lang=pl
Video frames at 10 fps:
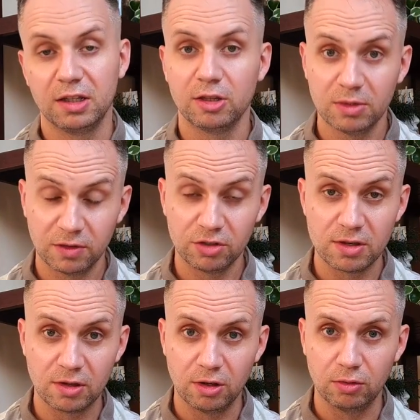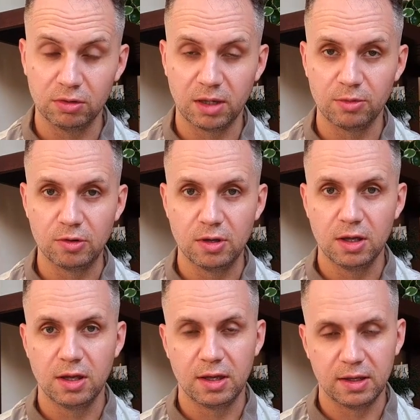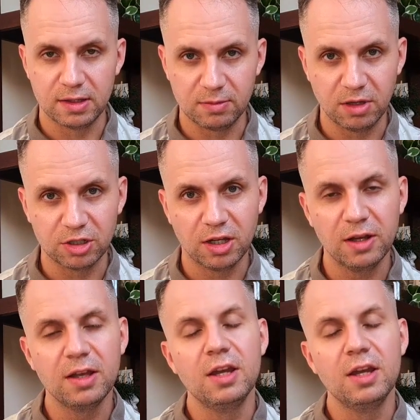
Natomiast wszystko ku temu zmierza.